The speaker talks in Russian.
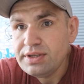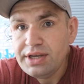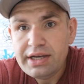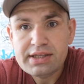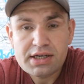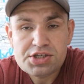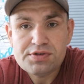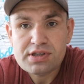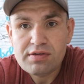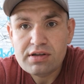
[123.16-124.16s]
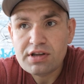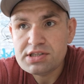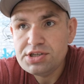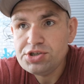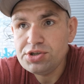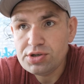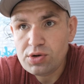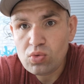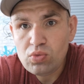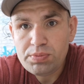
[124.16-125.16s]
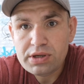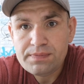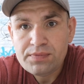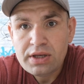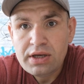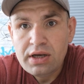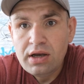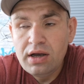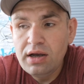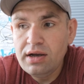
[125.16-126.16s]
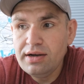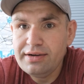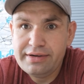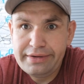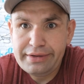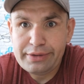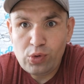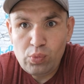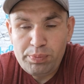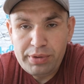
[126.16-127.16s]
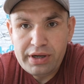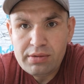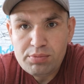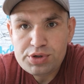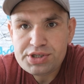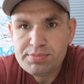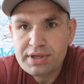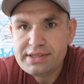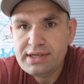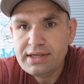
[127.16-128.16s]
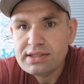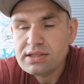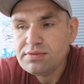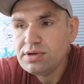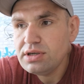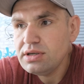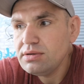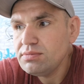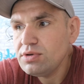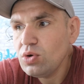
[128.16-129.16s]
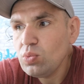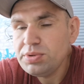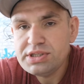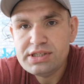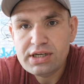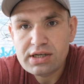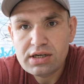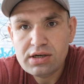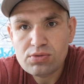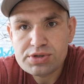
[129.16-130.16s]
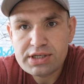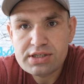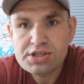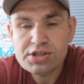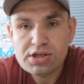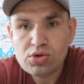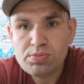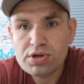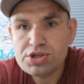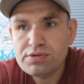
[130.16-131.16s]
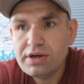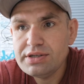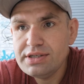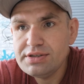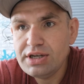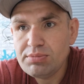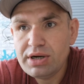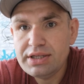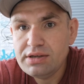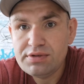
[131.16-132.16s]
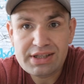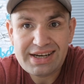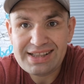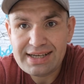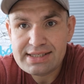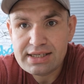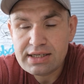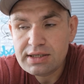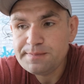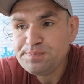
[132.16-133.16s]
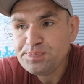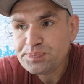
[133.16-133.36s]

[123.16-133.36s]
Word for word: я их также выставлял в различные группы, э, группы поздних переселенцев, э, группы тех русскоязычных, кто проживает здесь, в Германии, в Одноклассниках.